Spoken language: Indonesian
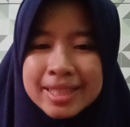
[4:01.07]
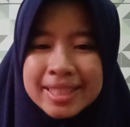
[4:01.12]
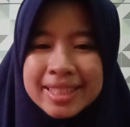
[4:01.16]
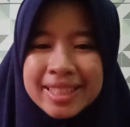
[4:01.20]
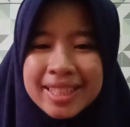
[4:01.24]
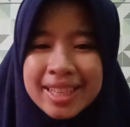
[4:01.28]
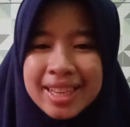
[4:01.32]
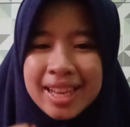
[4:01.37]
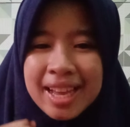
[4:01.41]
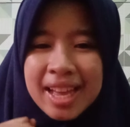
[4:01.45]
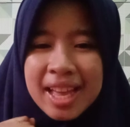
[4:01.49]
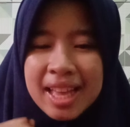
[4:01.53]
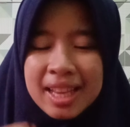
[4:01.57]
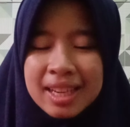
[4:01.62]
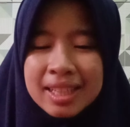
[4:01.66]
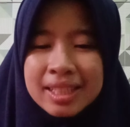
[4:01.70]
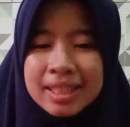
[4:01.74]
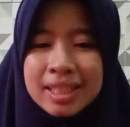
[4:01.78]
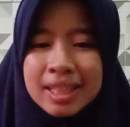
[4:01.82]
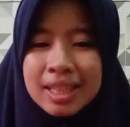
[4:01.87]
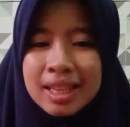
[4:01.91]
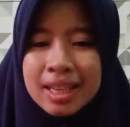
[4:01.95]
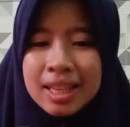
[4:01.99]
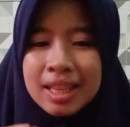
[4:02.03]

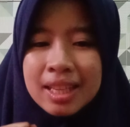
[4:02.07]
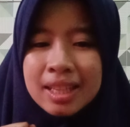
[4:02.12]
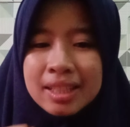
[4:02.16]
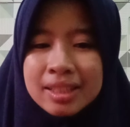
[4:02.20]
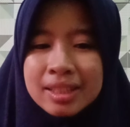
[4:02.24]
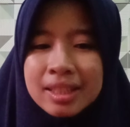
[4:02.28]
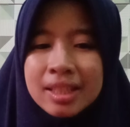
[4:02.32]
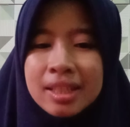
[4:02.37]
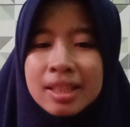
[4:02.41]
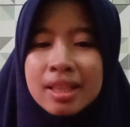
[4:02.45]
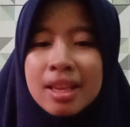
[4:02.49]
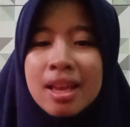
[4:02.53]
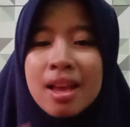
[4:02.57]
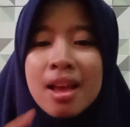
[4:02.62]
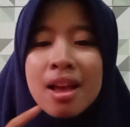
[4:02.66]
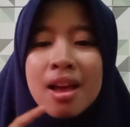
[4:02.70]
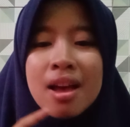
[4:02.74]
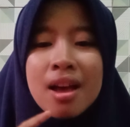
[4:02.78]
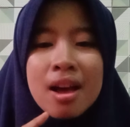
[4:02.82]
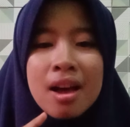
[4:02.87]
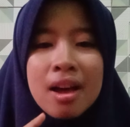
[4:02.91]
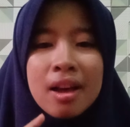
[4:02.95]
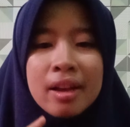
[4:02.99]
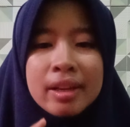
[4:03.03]
sekali lagi
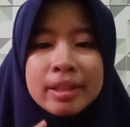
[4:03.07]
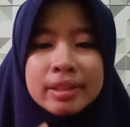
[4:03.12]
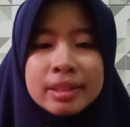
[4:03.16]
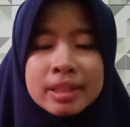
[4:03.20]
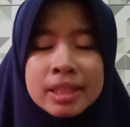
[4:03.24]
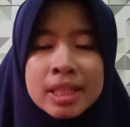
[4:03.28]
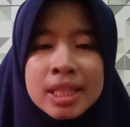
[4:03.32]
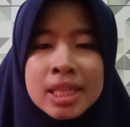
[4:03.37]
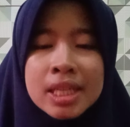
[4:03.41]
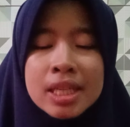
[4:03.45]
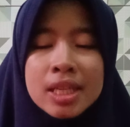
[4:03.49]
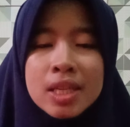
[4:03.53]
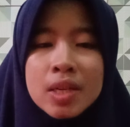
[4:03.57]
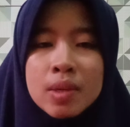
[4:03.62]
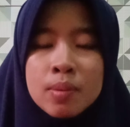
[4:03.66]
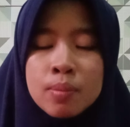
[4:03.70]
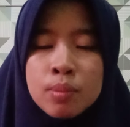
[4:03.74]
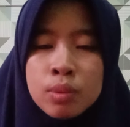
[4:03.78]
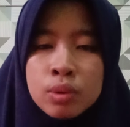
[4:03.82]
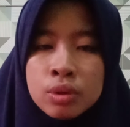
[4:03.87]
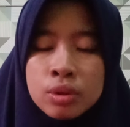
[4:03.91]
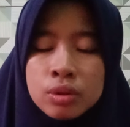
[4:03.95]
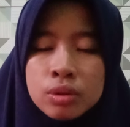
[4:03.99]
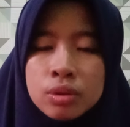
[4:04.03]
أن
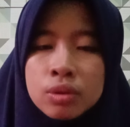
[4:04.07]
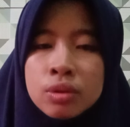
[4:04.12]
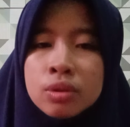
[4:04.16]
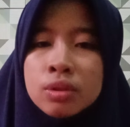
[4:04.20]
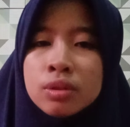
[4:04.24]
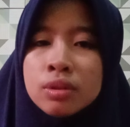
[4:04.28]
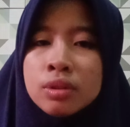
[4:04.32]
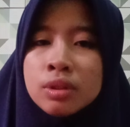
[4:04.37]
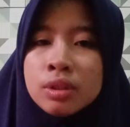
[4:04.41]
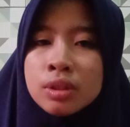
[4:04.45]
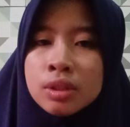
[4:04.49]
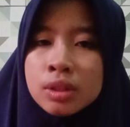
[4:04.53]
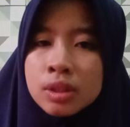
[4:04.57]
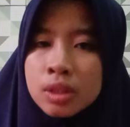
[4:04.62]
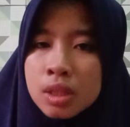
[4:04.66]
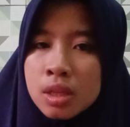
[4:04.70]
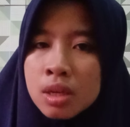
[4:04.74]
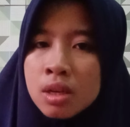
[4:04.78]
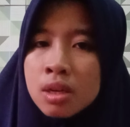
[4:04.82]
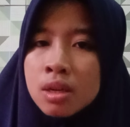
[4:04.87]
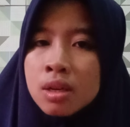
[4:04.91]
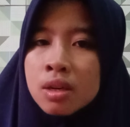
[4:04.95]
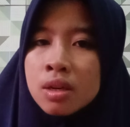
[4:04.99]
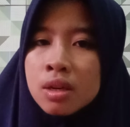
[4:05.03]
اعبدوا
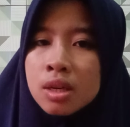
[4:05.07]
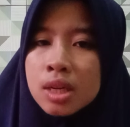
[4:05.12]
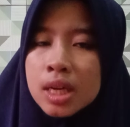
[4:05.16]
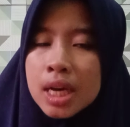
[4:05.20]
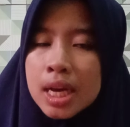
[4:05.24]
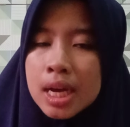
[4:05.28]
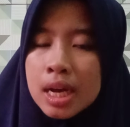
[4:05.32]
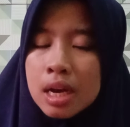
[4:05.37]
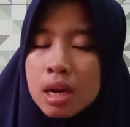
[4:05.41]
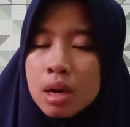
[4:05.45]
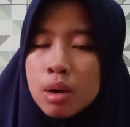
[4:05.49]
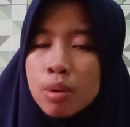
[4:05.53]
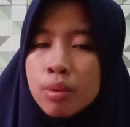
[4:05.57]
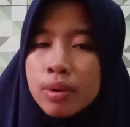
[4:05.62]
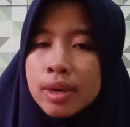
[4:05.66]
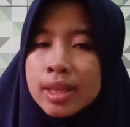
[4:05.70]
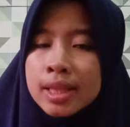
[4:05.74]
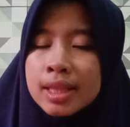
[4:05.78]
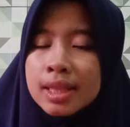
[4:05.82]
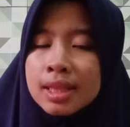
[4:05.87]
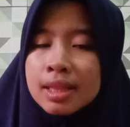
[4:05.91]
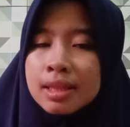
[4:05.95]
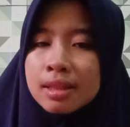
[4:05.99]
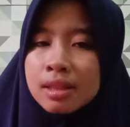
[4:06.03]
الله
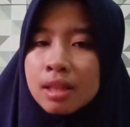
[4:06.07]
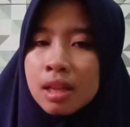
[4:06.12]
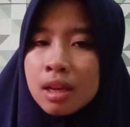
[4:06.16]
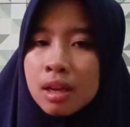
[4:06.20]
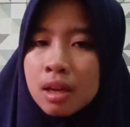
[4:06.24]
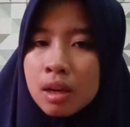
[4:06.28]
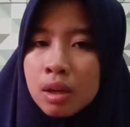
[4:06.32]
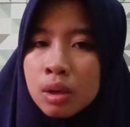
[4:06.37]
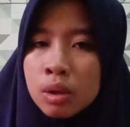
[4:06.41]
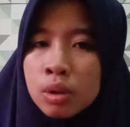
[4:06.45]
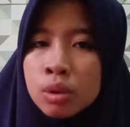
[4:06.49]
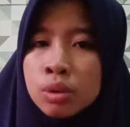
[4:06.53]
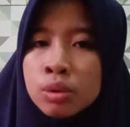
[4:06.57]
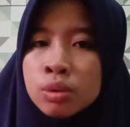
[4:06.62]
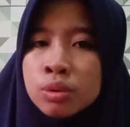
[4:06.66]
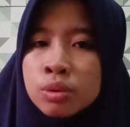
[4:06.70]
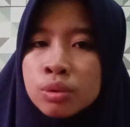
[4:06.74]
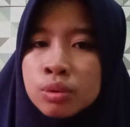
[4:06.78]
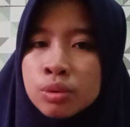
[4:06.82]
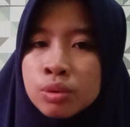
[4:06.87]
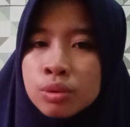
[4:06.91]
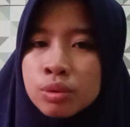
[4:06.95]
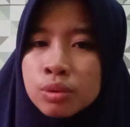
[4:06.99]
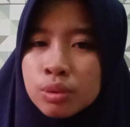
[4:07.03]

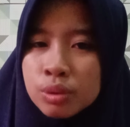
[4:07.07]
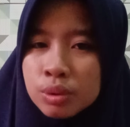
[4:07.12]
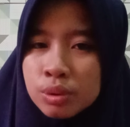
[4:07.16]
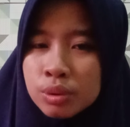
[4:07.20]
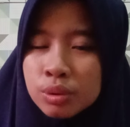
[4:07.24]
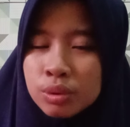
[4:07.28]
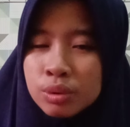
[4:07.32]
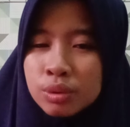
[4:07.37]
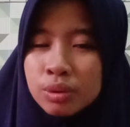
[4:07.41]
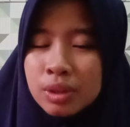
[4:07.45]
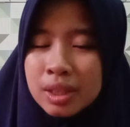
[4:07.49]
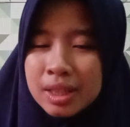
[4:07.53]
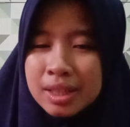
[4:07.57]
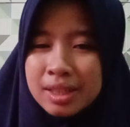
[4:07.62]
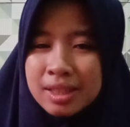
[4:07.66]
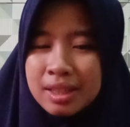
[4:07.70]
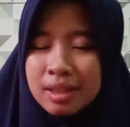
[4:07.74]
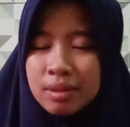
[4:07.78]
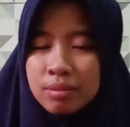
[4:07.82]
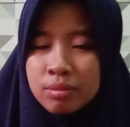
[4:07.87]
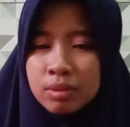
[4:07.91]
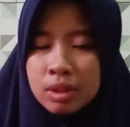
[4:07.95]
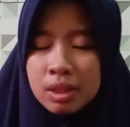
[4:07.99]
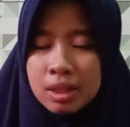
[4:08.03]
واتقوه
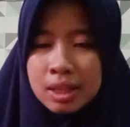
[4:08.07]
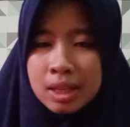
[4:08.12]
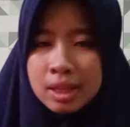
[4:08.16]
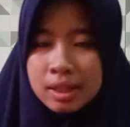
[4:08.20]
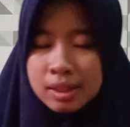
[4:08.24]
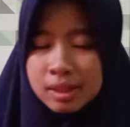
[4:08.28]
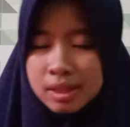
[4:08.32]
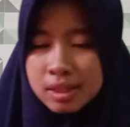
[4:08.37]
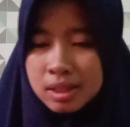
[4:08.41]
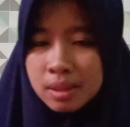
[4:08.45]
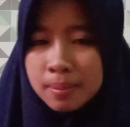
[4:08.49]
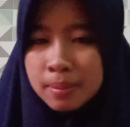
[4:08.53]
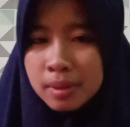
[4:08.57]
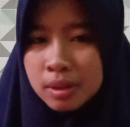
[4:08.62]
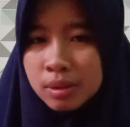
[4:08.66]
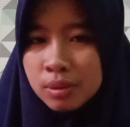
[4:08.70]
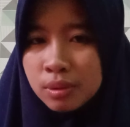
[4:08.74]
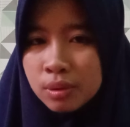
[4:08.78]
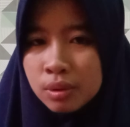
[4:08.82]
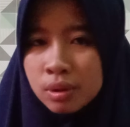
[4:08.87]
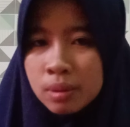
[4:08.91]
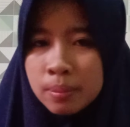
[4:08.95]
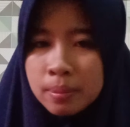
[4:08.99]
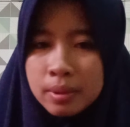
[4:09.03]
Alhamdulillah kita simak
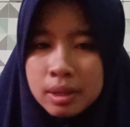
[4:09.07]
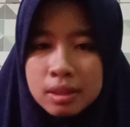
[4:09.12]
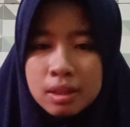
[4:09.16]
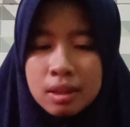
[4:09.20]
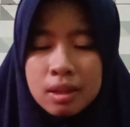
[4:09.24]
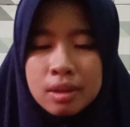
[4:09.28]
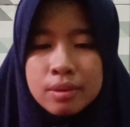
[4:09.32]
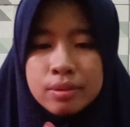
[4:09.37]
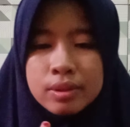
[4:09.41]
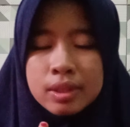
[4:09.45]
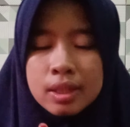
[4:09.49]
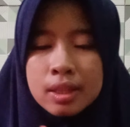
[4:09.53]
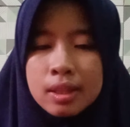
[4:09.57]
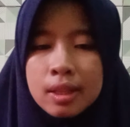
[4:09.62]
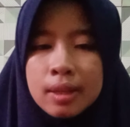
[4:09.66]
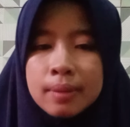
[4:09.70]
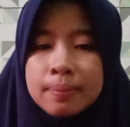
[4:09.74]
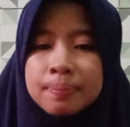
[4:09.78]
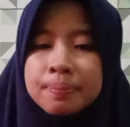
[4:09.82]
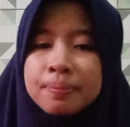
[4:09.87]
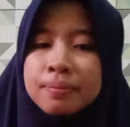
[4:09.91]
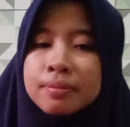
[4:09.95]
dulu perhatikan Ustazah